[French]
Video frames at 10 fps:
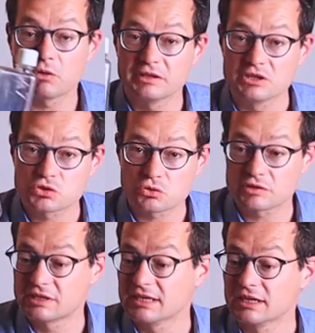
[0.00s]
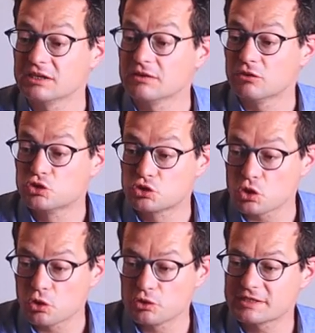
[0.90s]
moi des choses qui, je
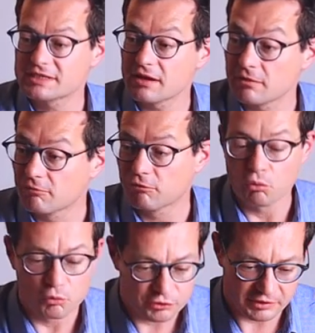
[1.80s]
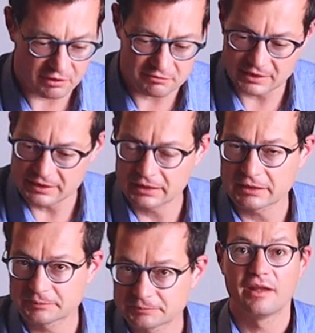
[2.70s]
le sais, vont me
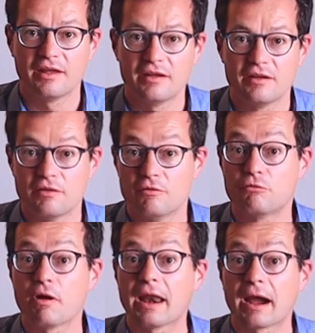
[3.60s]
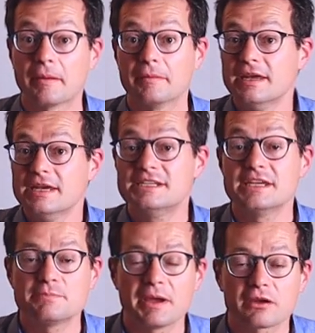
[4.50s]
servir. Voilà,
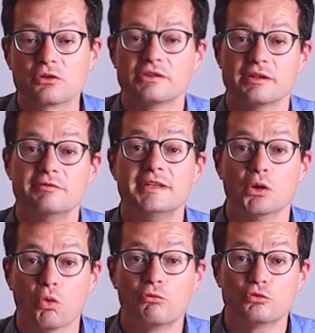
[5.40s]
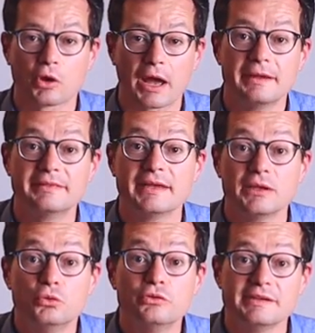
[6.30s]
j'espère que cette vidéo vous aura été
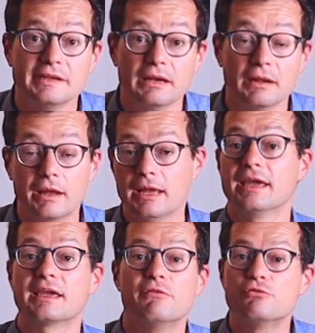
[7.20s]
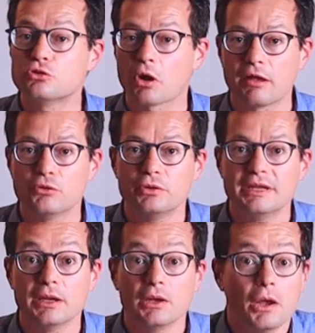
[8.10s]
utile et qu'elle vous aura
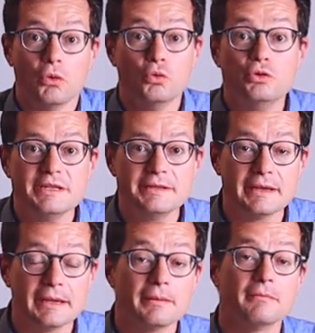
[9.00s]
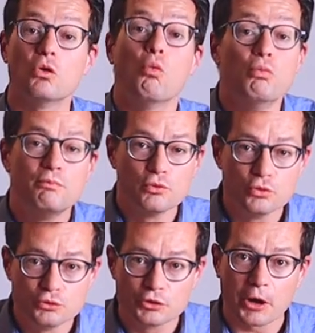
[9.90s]
donné une idée ou
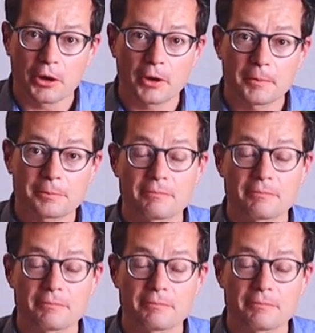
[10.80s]
plusieurs.